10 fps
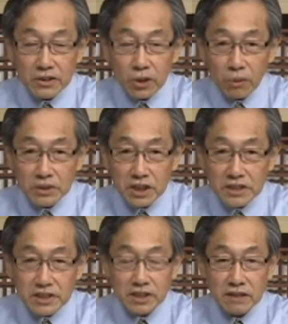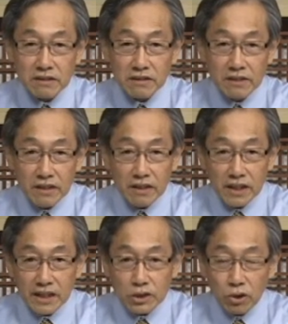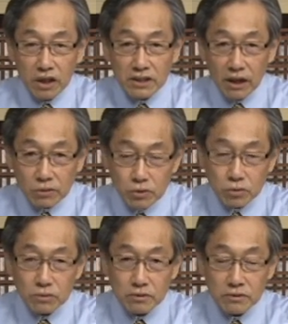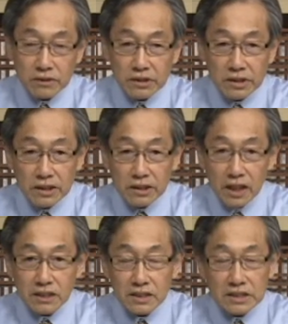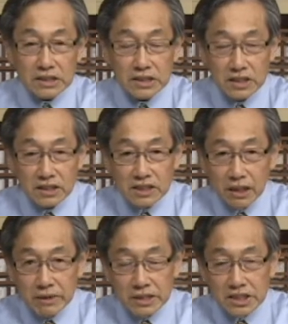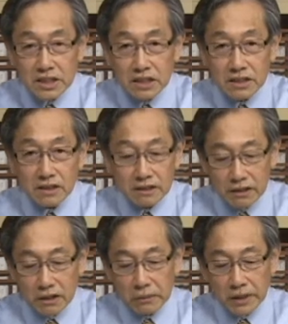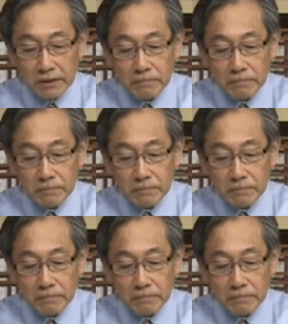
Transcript: 永生神，他的创造主，他是三位一体神的第二位